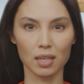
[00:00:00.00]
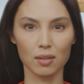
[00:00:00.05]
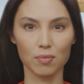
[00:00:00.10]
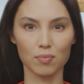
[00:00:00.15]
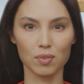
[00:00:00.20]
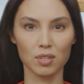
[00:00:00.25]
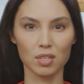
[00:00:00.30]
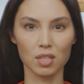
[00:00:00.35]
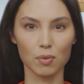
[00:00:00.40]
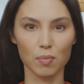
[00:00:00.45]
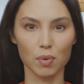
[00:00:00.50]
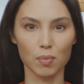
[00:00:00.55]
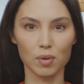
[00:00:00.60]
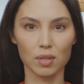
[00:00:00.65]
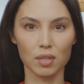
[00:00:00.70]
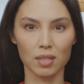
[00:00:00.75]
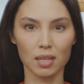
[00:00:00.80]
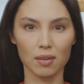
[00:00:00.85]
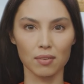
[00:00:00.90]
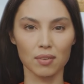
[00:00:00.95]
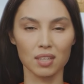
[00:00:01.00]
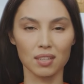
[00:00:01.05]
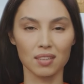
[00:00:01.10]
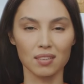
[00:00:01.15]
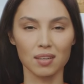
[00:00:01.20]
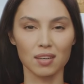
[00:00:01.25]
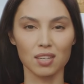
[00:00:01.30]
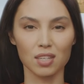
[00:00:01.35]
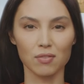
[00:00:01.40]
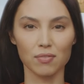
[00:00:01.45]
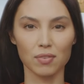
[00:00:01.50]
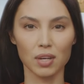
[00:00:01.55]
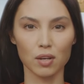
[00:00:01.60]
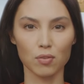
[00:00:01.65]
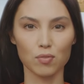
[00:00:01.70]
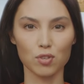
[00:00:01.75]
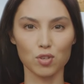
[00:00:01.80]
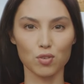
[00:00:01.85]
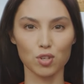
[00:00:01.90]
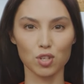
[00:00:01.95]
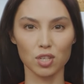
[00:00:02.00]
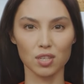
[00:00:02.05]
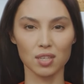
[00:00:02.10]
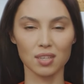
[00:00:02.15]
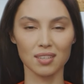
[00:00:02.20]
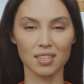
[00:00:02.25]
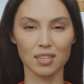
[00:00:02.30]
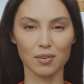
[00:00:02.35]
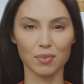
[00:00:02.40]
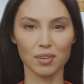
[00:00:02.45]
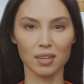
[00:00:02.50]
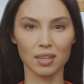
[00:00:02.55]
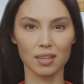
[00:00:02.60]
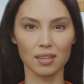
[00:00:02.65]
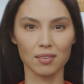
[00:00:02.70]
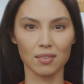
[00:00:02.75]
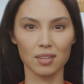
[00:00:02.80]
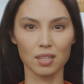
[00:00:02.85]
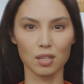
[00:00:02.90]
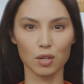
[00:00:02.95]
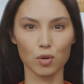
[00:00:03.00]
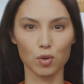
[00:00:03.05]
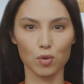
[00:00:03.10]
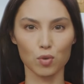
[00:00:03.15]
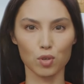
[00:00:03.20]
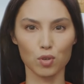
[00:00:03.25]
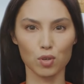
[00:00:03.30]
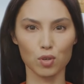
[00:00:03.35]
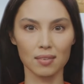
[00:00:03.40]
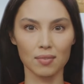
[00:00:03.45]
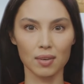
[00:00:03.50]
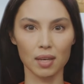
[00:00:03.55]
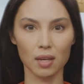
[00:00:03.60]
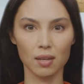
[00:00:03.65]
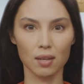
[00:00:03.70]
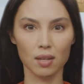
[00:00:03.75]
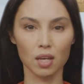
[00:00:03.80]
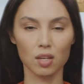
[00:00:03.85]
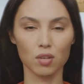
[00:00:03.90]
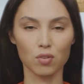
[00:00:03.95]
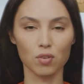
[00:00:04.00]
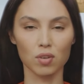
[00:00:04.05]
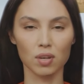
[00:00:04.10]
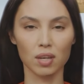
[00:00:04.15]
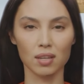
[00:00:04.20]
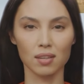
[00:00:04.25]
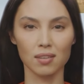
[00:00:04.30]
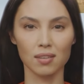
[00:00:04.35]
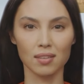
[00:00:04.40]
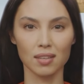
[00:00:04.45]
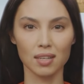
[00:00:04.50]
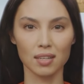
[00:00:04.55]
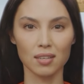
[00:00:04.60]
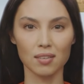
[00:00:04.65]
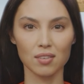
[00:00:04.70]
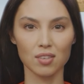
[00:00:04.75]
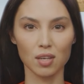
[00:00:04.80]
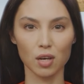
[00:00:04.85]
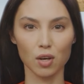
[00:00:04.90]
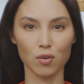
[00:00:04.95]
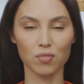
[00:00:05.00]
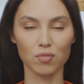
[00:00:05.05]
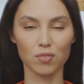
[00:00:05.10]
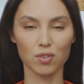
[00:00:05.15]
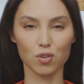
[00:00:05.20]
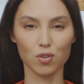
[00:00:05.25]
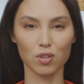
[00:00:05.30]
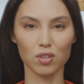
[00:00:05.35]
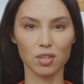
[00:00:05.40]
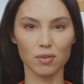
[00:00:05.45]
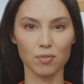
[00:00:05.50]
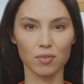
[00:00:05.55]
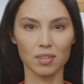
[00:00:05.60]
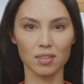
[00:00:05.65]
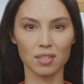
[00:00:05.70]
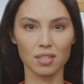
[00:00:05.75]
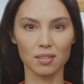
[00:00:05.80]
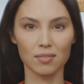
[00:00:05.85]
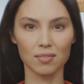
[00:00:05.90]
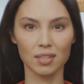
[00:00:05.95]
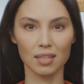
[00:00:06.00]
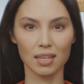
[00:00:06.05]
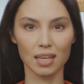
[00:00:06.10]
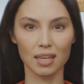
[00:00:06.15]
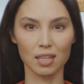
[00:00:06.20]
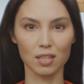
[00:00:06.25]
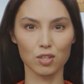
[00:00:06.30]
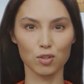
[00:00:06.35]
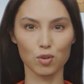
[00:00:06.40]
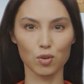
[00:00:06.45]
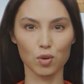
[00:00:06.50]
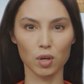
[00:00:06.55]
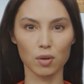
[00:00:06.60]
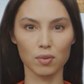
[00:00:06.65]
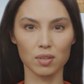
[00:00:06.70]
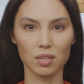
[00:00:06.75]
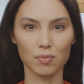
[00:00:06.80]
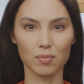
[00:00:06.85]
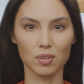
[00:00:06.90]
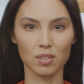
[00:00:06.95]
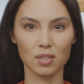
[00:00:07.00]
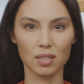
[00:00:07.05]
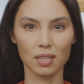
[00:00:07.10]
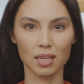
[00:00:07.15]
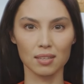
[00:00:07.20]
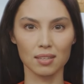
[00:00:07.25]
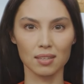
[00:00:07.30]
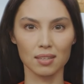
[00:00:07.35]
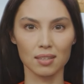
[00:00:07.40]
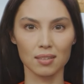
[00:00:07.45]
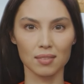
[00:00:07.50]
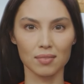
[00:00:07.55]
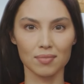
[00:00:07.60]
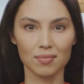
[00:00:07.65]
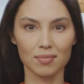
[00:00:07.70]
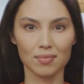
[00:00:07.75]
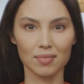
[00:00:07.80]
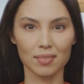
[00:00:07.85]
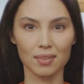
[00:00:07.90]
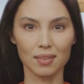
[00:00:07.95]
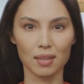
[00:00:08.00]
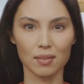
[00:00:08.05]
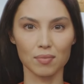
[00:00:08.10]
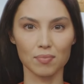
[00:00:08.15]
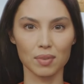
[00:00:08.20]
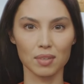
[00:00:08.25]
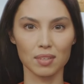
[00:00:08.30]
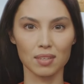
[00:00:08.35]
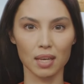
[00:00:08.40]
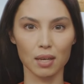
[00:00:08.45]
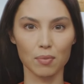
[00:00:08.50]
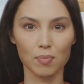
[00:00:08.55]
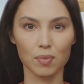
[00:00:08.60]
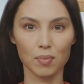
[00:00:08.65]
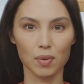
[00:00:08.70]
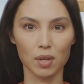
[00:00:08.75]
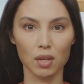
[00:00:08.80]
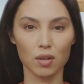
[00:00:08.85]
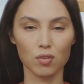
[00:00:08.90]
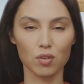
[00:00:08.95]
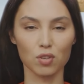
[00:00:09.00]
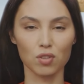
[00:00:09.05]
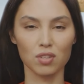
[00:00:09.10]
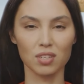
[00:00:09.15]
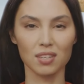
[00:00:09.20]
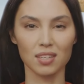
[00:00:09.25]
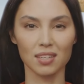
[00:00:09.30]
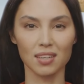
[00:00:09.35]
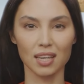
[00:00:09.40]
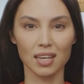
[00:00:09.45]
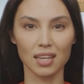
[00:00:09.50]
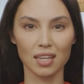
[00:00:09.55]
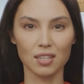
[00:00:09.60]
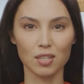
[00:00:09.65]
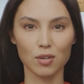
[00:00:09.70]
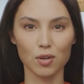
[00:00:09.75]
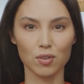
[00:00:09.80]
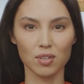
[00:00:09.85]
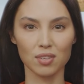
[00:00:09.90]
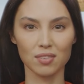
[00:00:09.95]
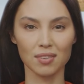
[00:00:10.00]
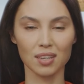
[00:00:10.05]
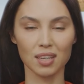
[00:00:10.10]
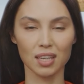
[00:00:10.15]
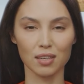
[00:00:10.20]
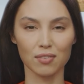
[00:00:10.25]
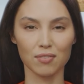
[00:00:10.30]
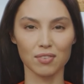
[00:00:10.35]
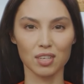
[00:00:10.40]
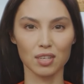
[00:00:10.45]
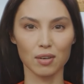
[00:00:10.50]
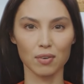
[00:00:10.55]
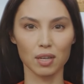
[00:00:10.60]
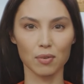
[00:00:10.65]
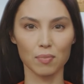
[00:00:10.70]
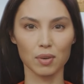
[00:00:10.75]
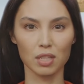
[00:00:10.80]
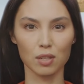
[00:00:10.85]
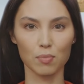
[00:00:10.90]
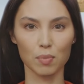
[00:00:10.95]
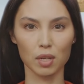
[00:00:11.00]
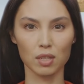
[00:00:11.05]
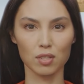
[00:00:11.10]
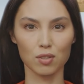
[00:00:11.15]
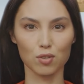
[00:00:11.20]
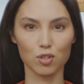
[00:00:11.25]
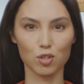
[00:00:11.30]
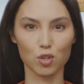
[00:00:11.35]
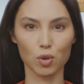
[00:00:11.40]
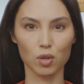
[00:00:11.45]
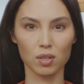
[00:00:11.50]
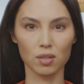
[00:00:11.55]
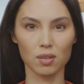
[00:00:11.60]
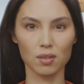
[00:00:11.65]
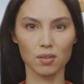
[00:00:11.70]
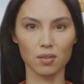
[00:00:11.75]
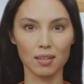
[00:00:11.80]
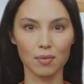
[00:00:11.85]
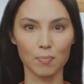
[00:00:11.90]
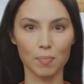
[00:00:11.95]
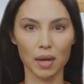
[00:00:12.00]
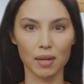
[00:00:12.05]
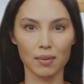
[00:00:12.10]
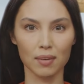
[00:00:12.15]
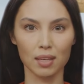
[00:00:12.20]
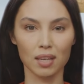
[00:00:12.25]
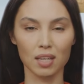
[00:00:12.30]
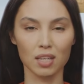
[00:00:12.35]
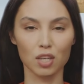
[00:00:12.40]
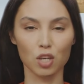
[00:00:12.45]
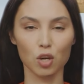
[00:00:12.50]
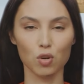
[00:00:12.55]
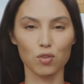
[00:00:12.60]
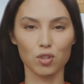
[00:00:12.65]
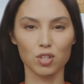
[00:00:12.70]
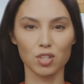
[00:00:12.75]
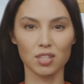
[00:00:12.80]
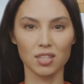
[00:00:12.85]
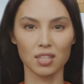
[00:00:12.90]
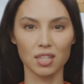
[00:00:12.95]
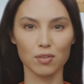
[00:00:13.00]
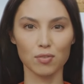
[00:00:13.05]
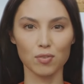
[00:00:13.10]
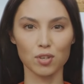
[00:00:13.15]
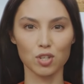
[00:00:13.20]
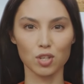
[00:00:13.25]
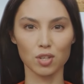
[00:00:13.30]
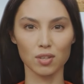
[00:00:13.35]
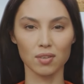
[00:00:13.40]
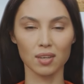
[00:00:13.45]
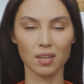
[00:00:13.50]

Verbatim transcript: По словам охотоведов, ни в коем случае нельзя подкидывать дикому зверю еду. Здоровый взрослый медведь всегда найдет корм самостоятельно. Подкармливая, люди дезориентируют зверя, ведь он не понимает, что это неправильно и хуже для него же.